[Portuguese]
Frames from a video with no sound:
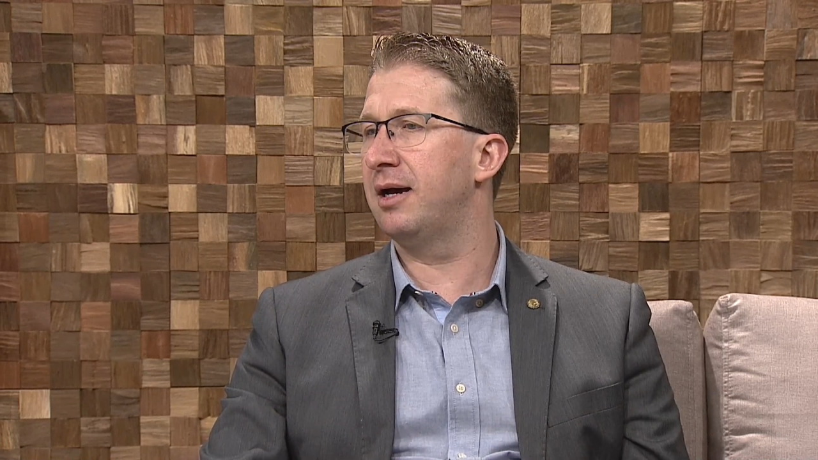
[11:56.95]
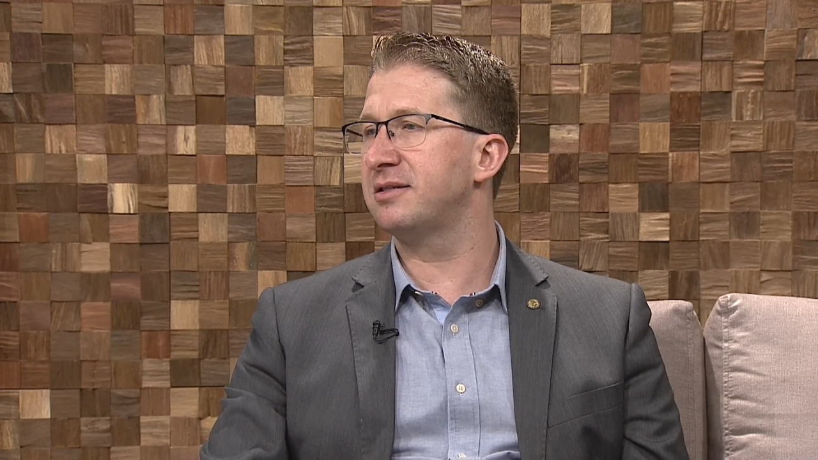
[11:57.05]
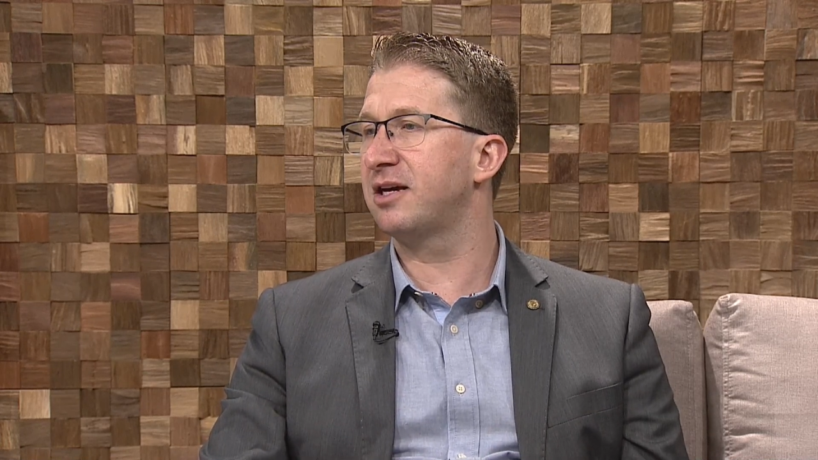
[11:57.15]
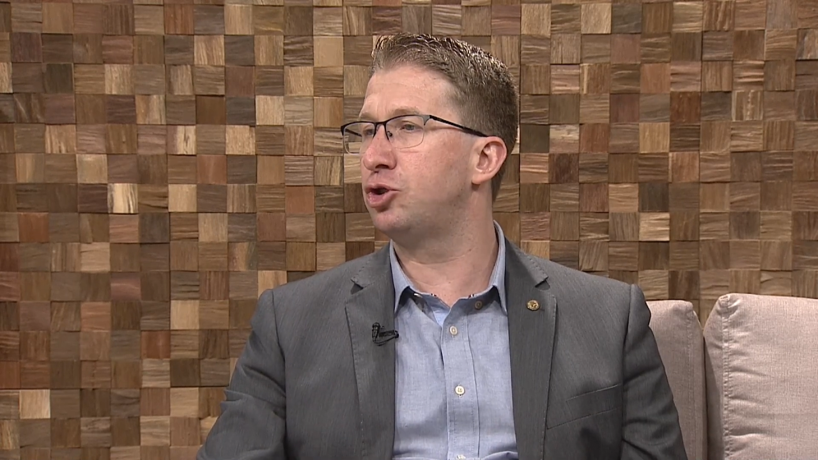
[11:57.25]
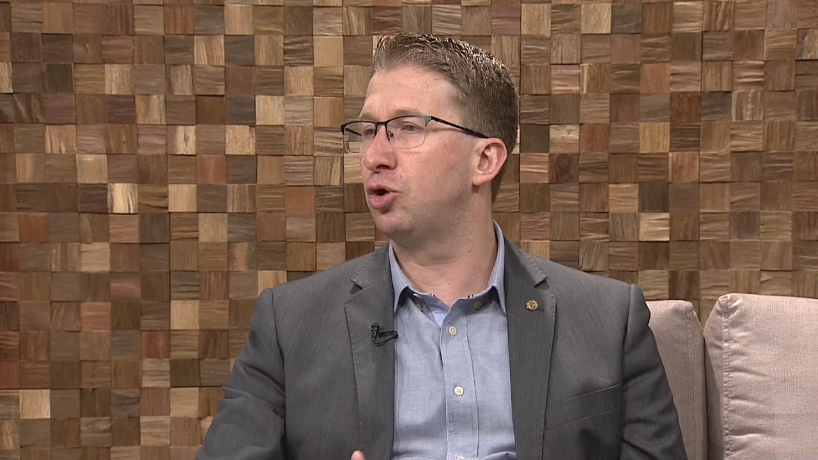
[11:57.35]
uh,
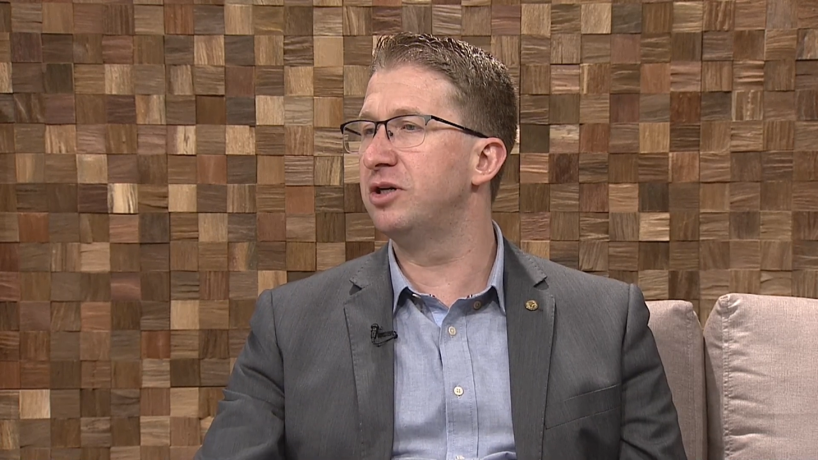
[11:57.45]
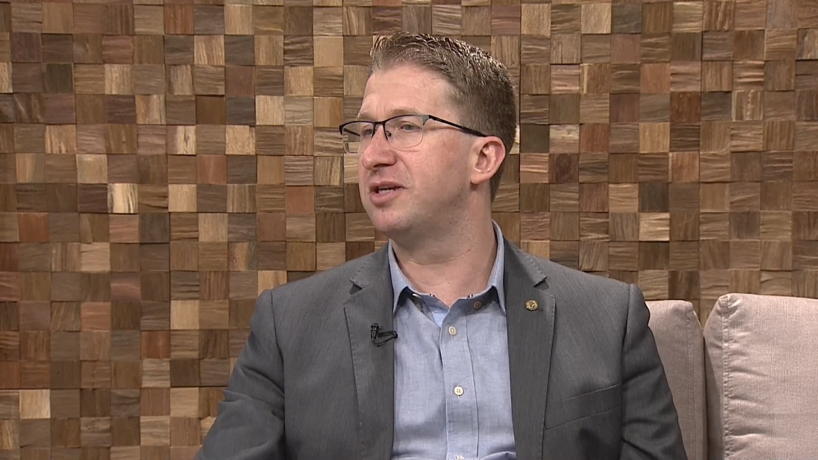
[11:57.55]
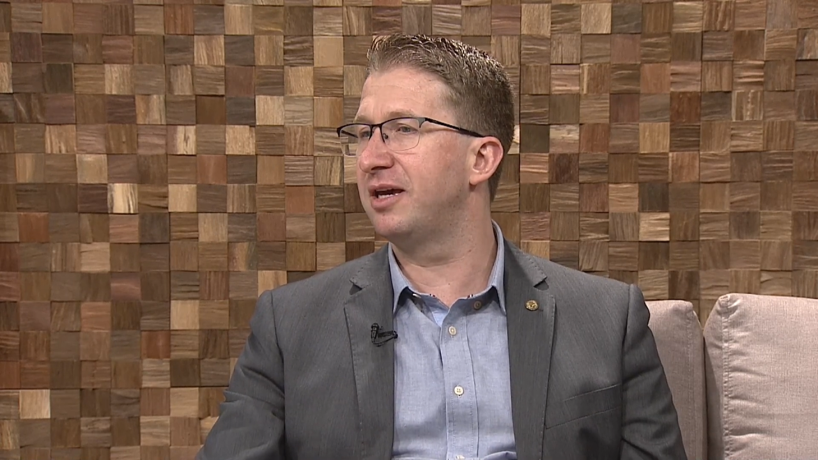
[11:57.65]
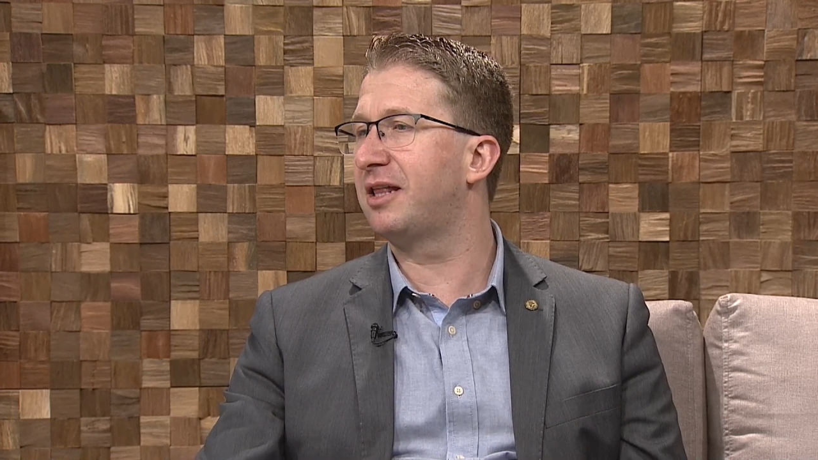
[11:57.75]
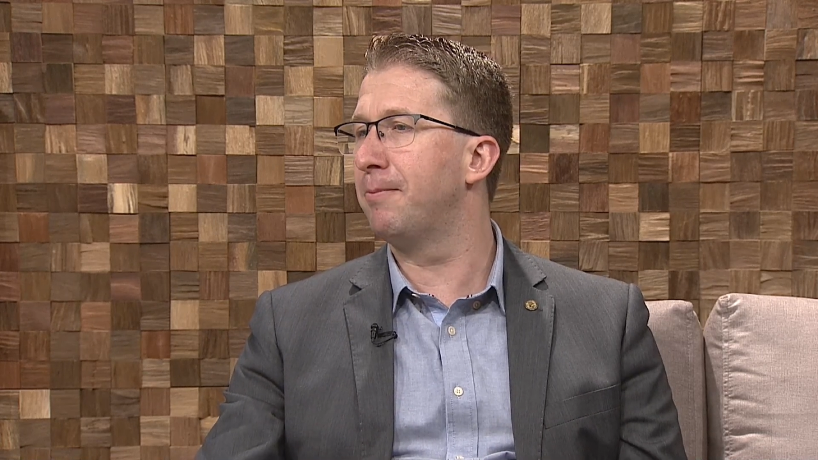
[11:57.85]
as
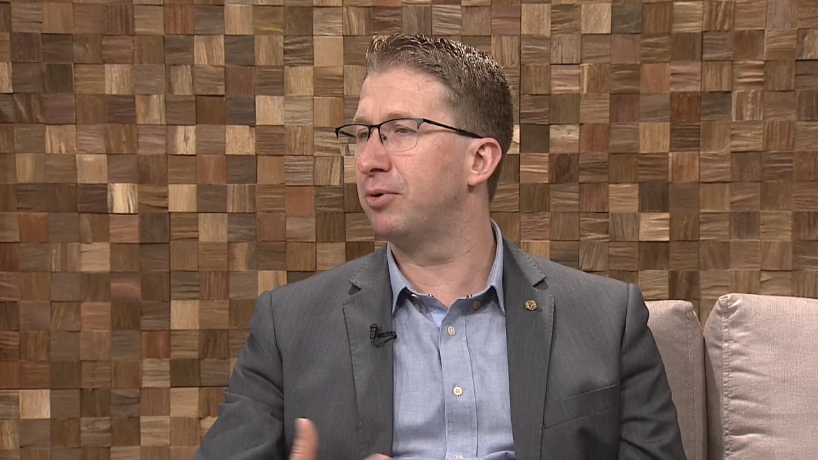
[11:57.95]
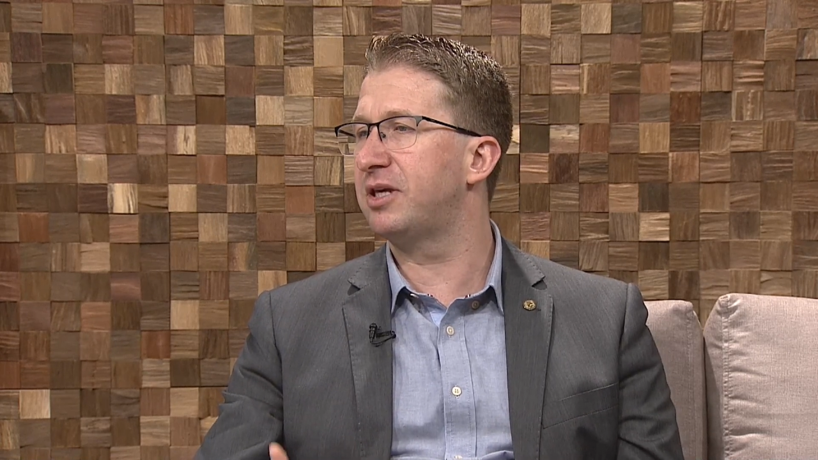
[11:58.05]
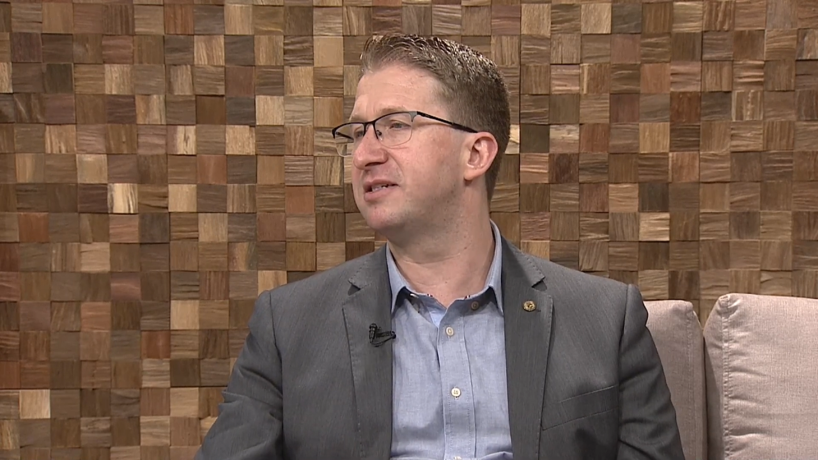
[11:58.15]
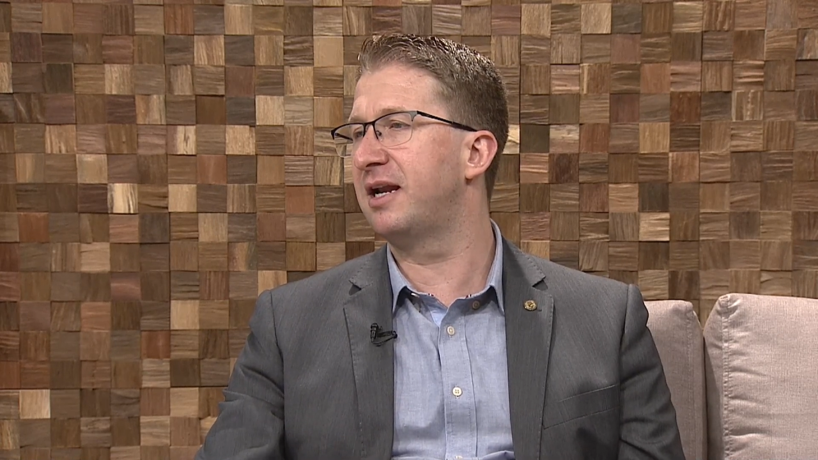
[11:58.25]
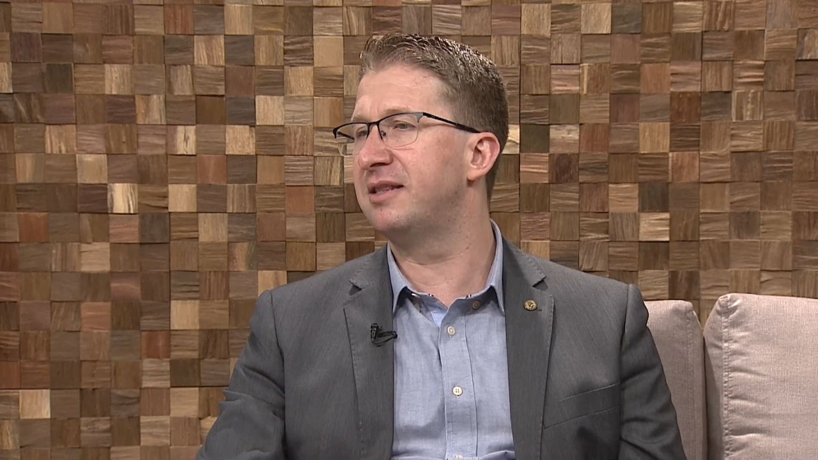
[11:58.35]
regiões aí que têm
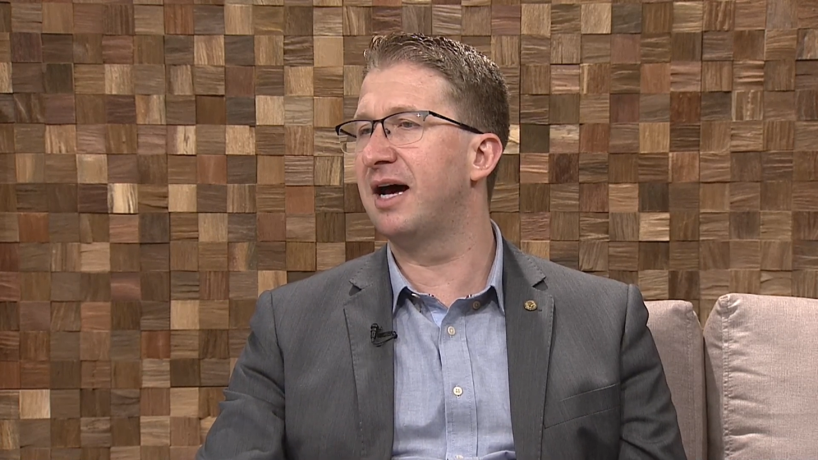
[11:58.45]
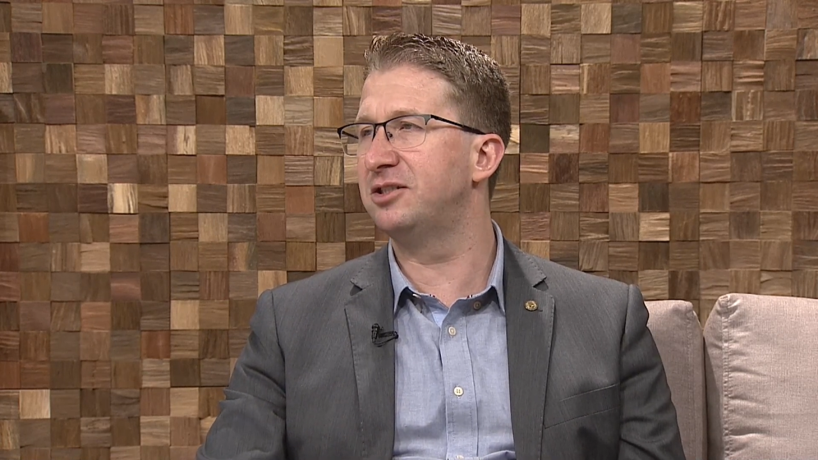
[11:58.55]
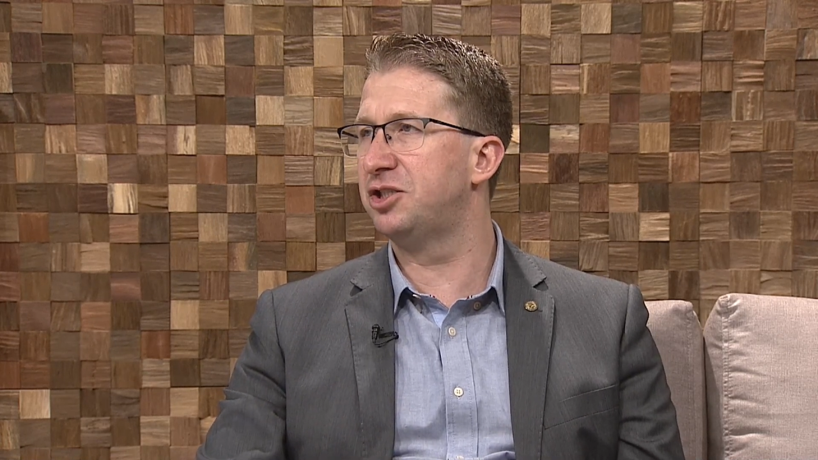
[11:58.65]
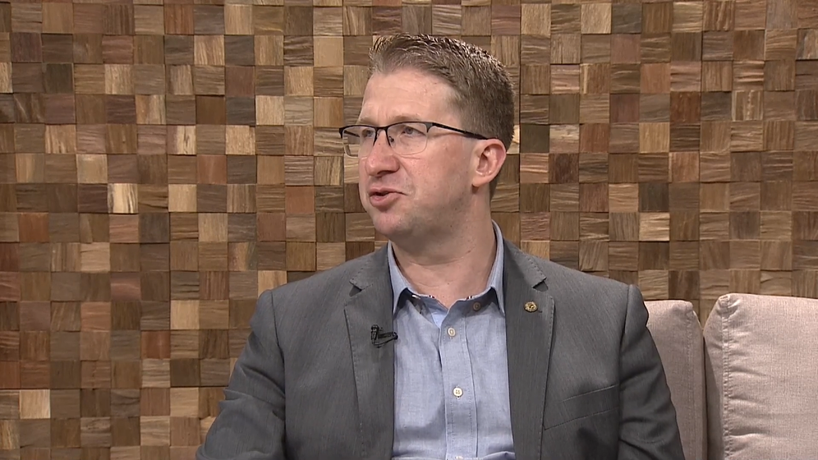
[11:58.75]
potencialidade